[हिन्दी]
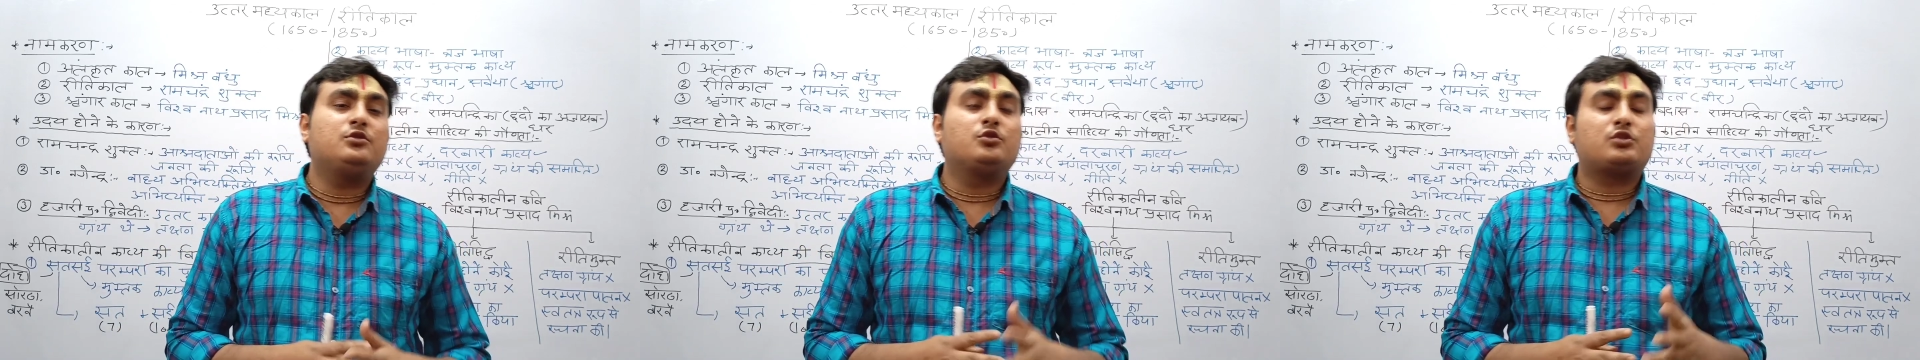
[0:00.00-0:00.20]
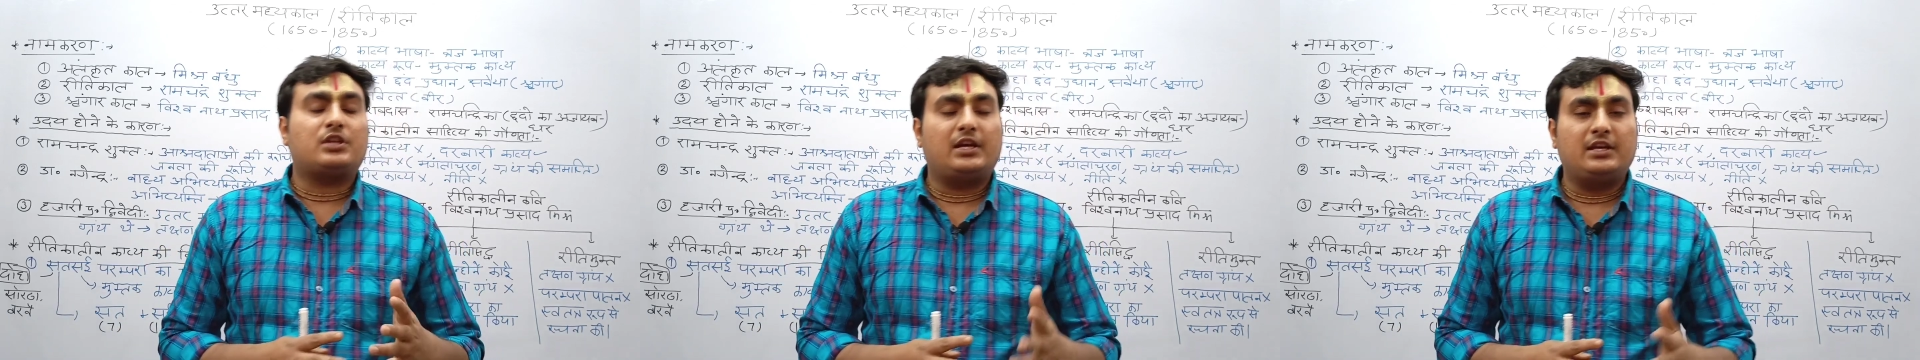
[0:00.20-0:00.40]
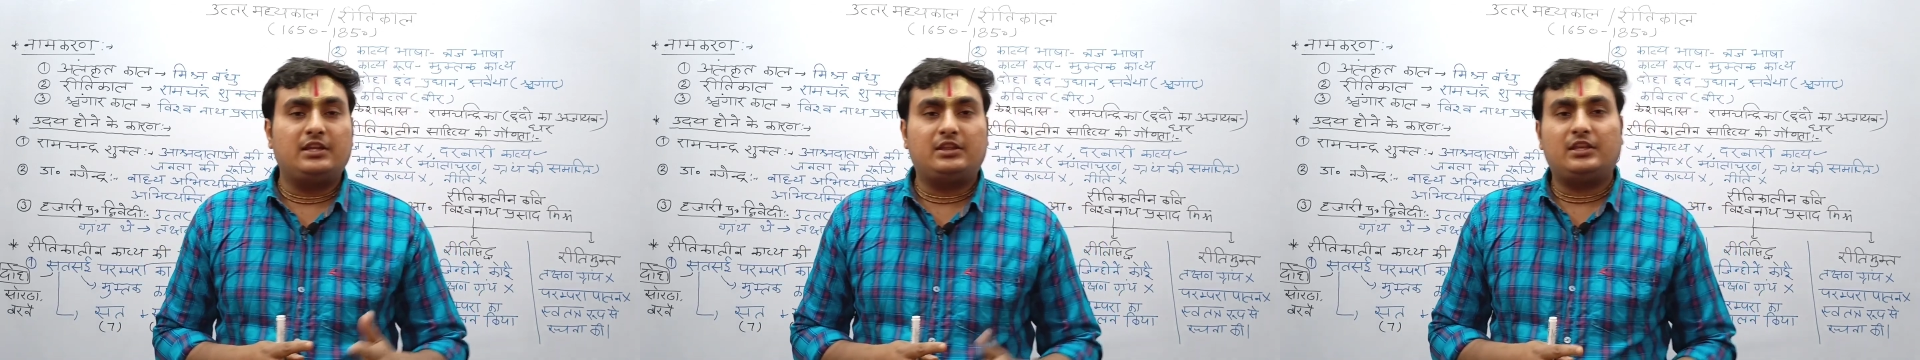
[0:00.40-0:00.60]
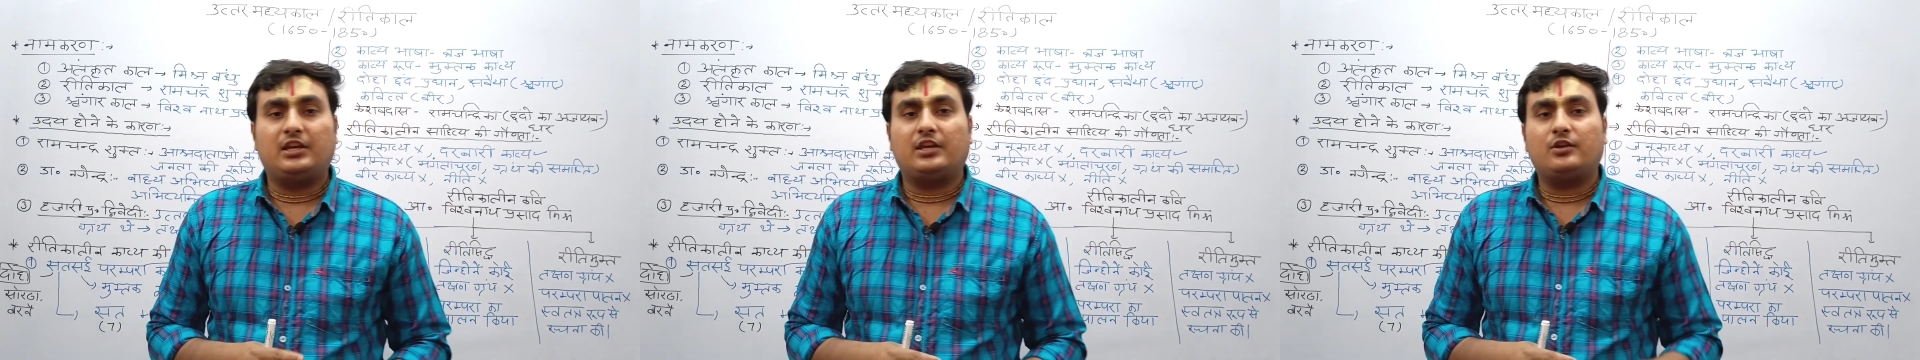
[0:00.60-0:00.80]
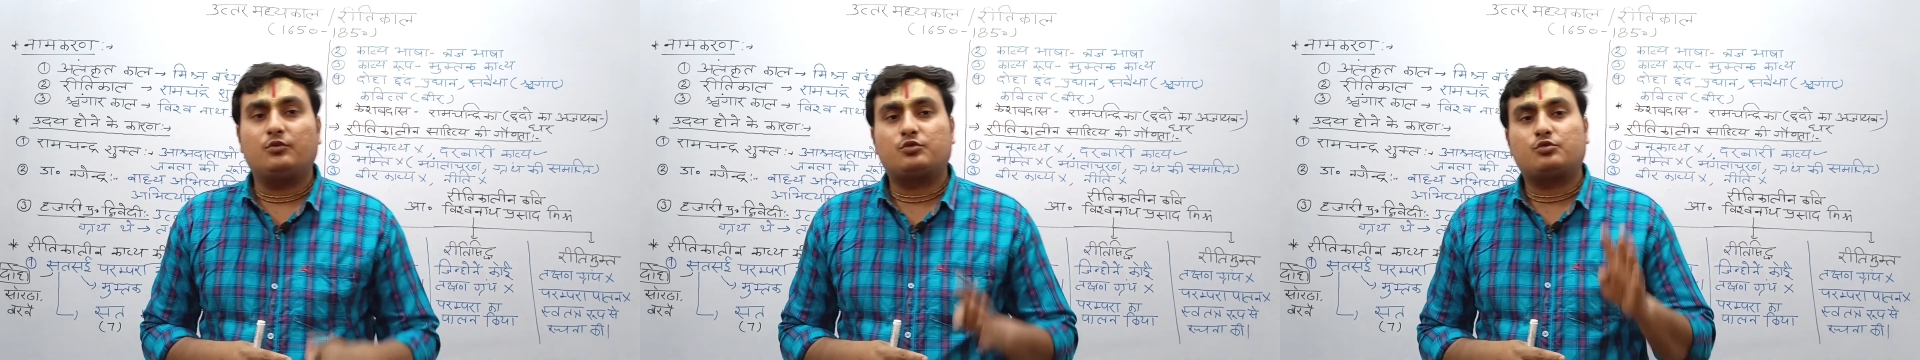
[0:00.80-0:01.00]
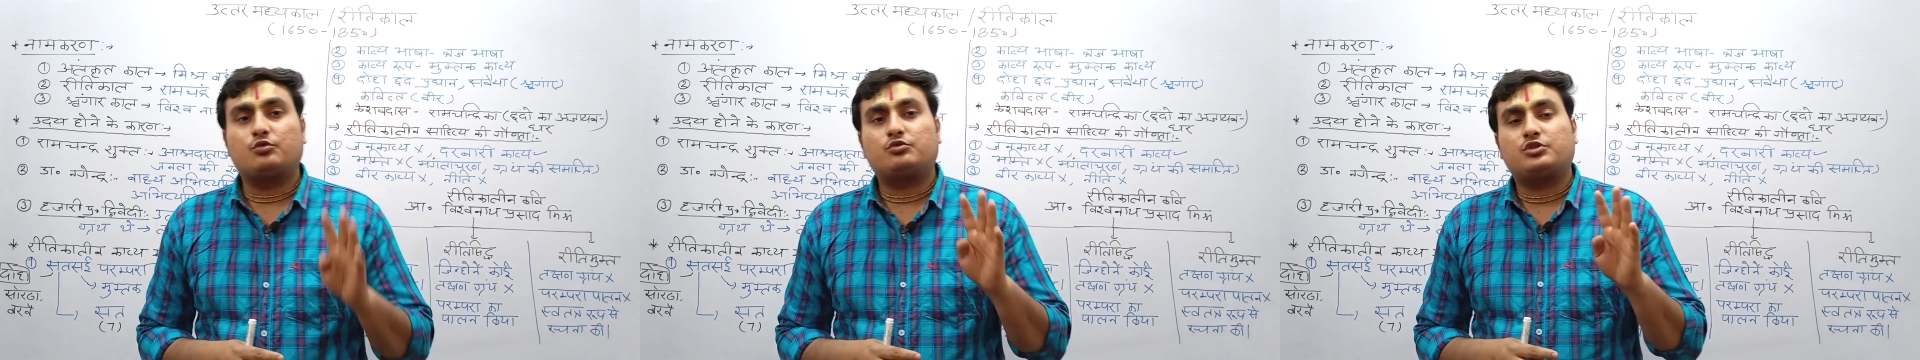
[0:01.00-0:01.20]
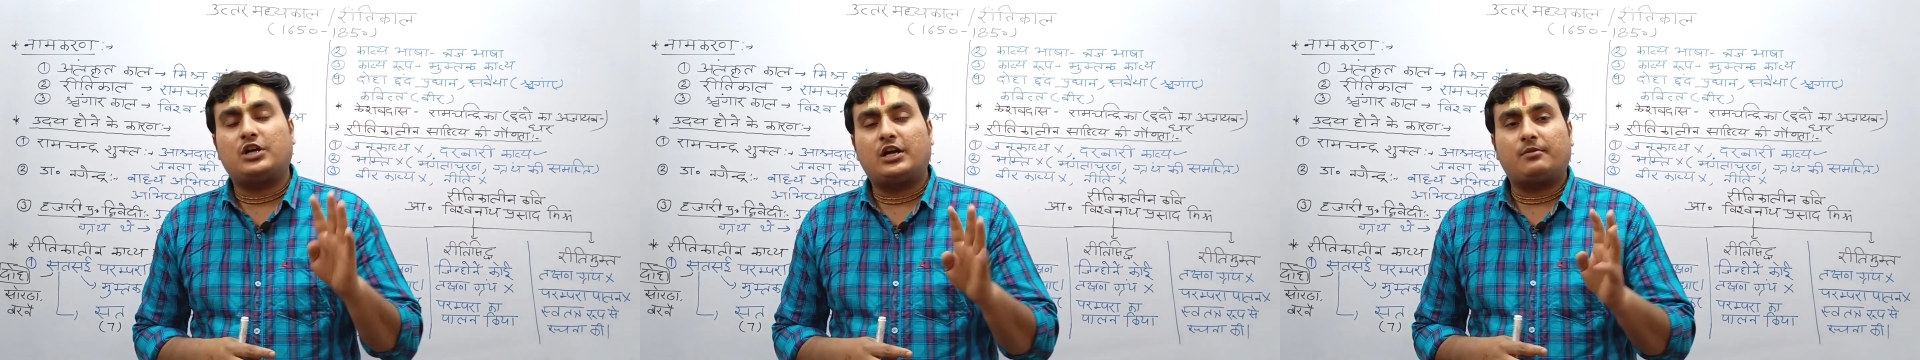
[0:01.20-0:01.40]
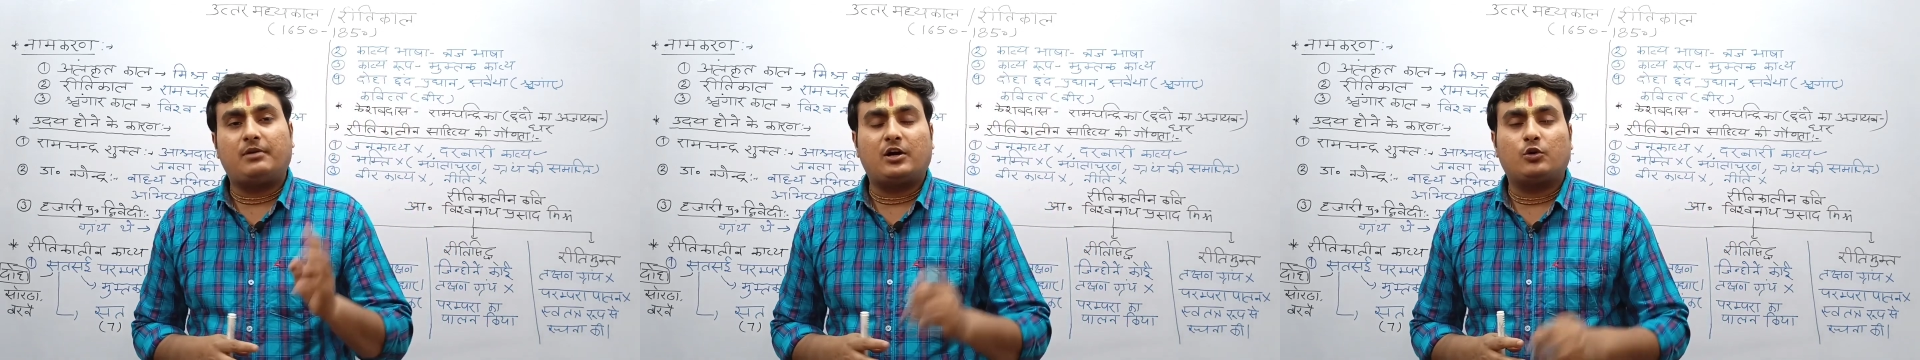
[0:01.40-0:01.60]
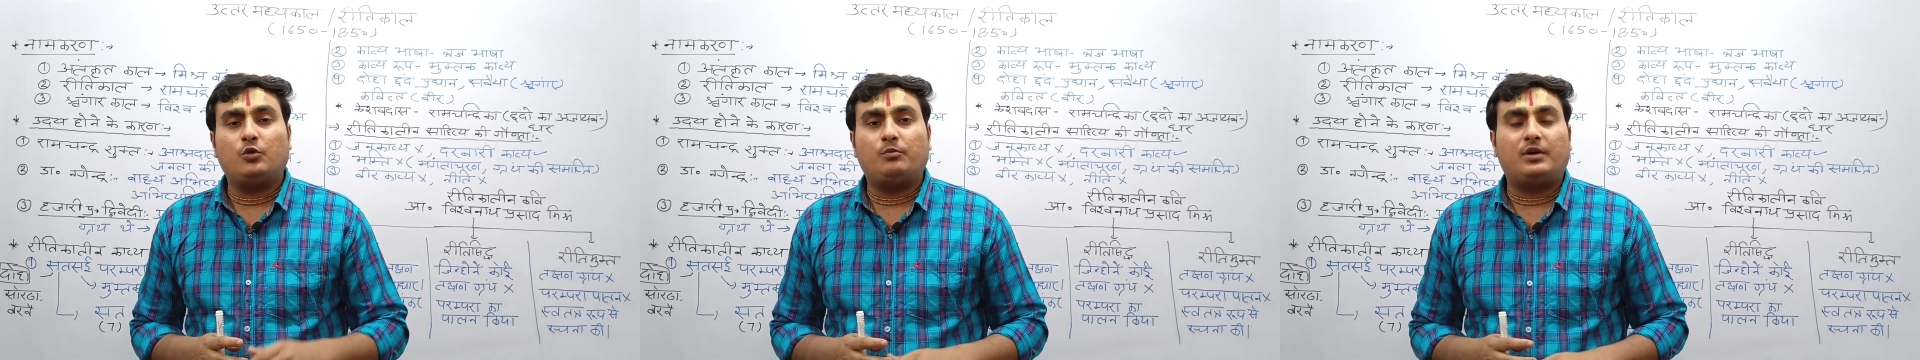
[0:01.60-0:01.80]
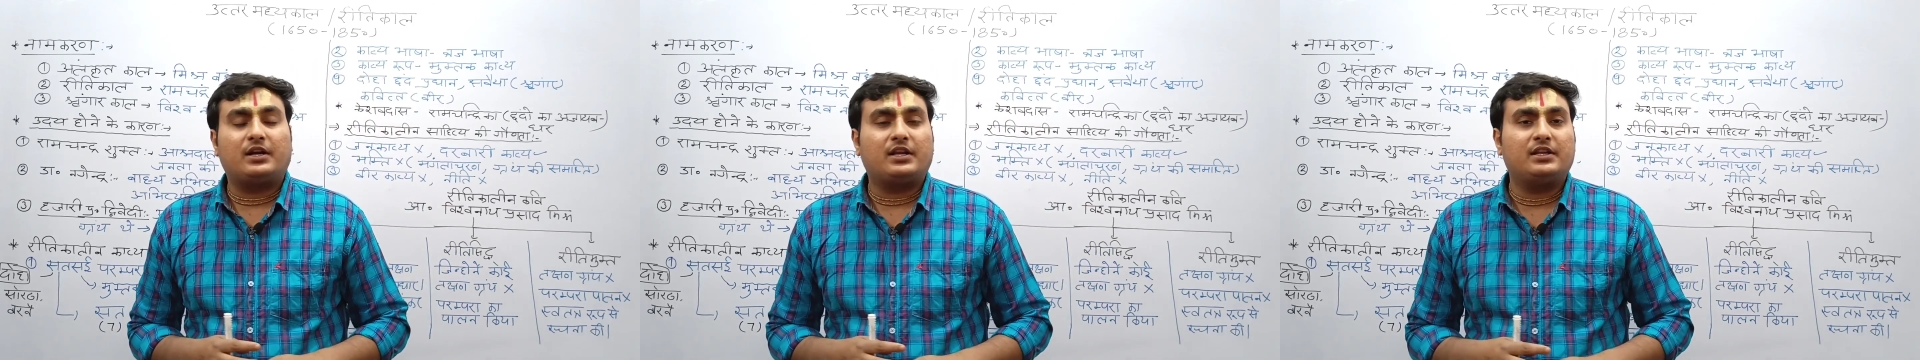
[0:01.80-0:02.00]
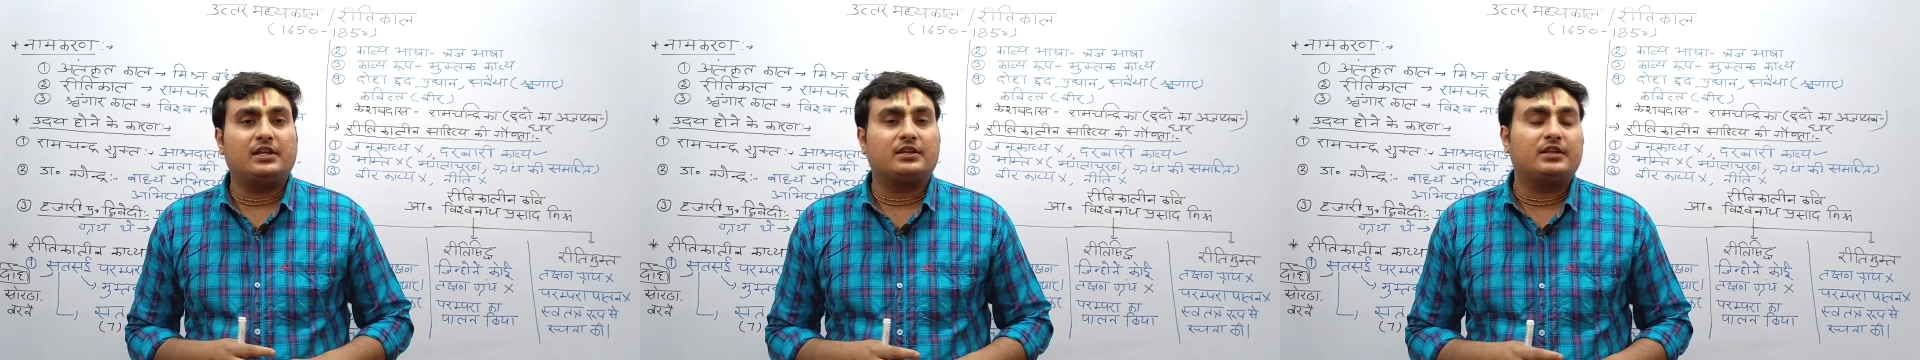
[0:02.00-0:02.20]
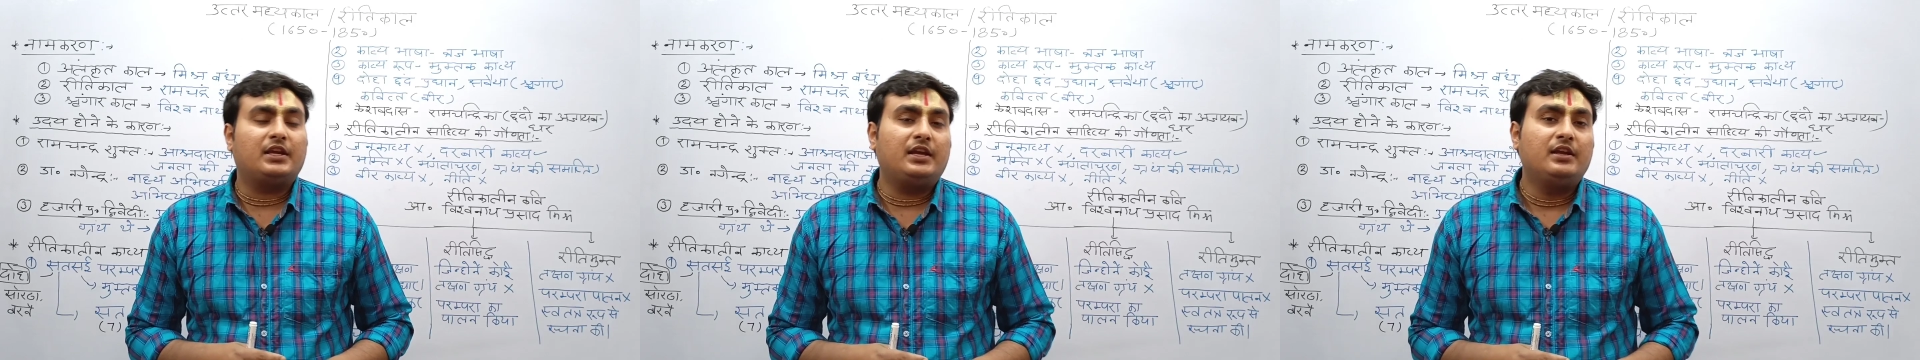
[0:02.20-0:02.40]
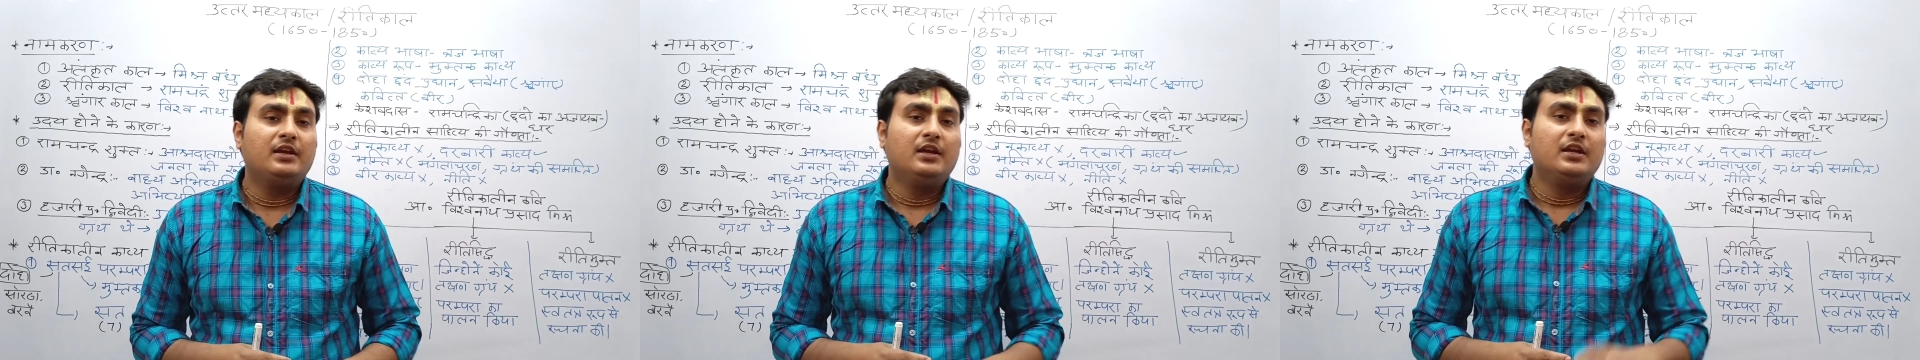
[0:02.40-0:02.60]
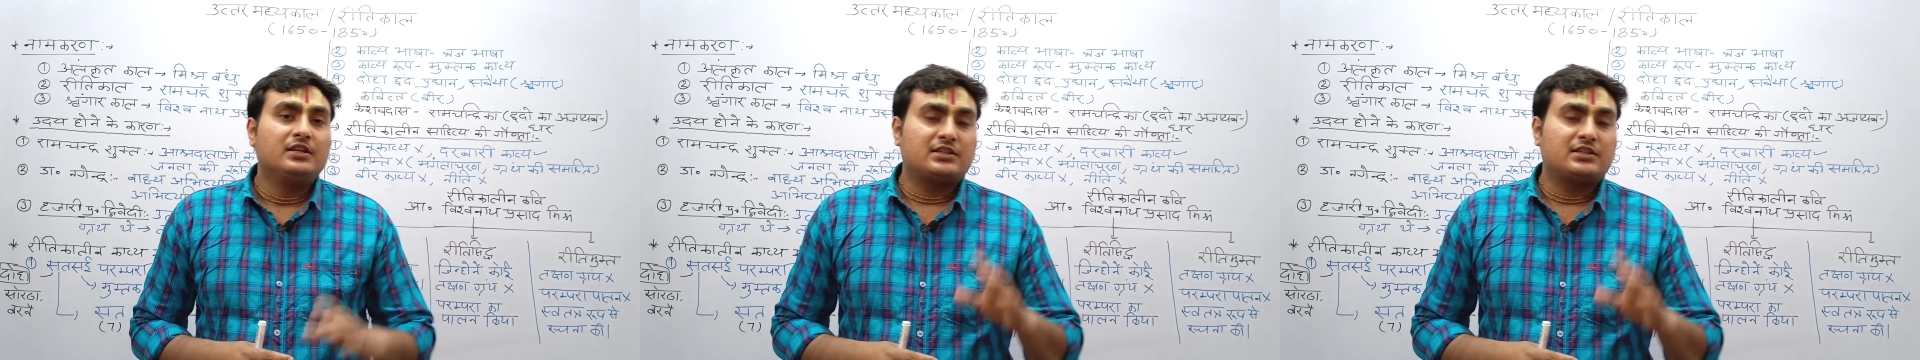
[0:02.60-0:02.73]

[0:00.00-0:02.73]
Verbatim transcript: जो साहित्य है उसको चार भागों में बांटा जाता है